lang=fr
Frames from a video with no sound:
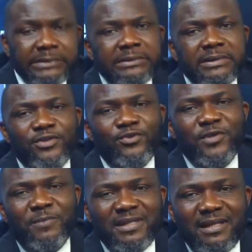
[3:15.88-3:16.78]
Je suis
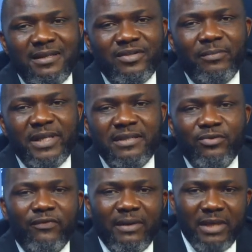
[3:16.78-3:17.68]
spécialiste en médecine
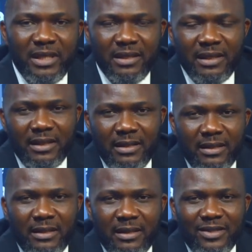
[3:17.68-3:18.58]
de famille.
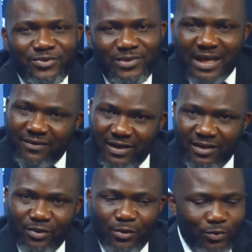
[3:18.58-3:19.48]
Euh, je
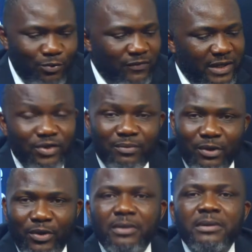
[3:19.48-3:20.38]
travaille dans le
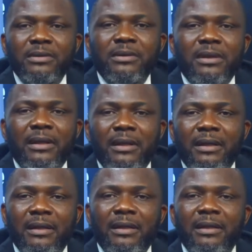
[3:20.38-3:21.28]
gouvernement,
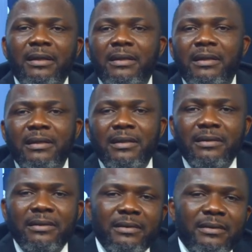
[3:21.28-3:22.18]
euh,
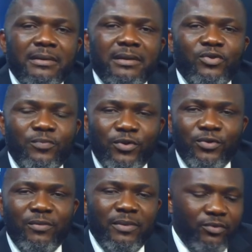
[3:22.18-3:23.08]
les hôpitaux
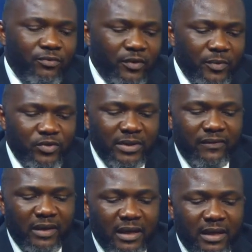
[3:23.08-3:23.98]
de, gouvernement
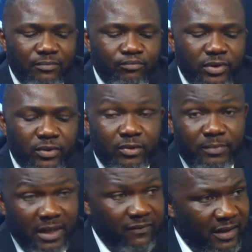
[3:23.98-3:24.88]
sud-africain et puis dans le
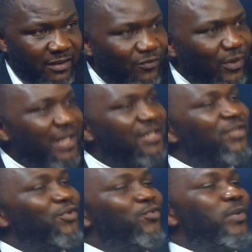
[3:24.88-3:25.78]
privé. Voilà ce
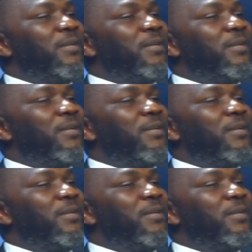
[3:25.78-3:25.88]
que je suis.